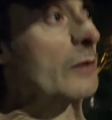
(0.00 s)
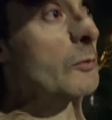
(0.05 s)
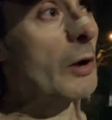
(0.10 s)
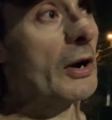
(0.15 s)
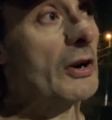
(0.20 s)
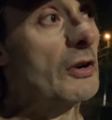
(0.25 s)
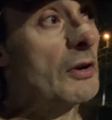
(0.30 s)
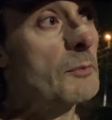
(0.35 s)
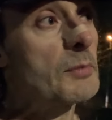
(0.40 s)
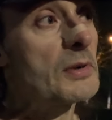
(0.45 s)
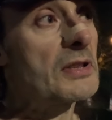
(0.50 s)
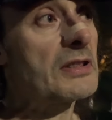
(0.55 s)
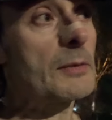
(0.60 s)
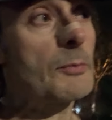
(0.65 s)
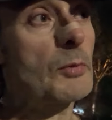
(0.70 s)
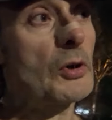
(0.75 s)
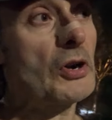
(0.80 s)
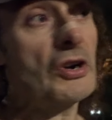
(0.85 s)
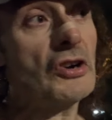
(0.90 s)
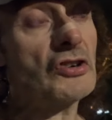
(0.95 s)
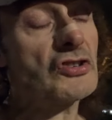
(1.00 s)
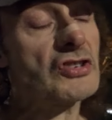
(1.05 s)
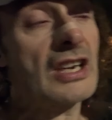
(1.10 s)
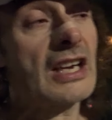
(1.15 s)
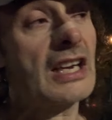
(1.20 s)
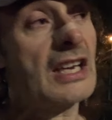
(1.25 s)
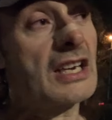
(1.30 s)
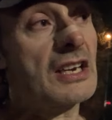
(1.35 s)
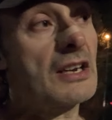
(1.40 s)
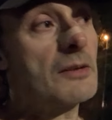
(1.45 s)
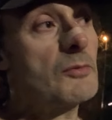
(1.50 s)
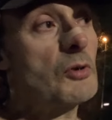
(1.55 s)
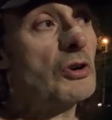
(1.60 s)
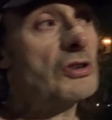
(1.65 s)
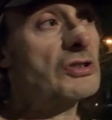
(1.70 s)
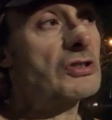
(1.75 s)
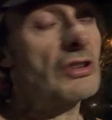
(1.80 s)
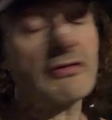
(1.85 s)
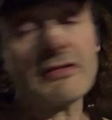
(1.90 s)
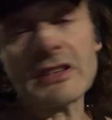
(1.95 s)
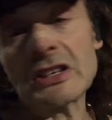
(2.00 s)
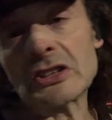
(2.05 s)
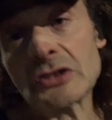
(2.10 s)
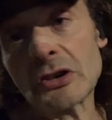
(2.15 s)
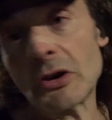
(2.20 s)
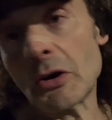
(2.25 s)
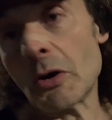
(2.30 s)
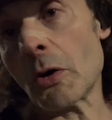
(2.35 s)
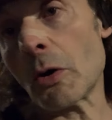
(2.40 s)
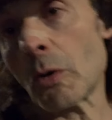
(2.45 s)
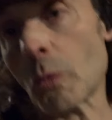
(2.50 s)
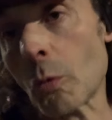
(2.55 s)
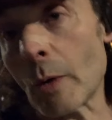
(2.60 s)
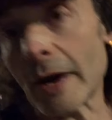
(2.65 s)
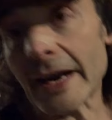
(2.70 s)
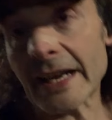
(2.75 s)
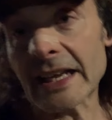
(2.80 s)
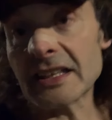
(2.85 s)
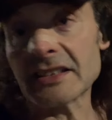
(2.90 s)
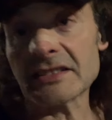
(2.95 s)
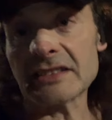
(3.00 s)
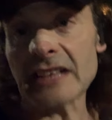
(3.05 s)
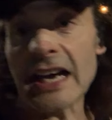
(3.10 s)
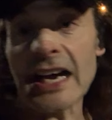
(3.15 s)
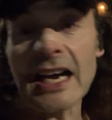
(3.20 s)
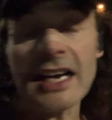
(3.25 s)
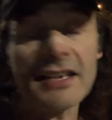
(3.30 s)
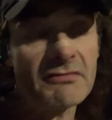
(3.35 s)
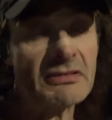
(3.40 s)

bueno, en principio no sé, a lo mejor 140,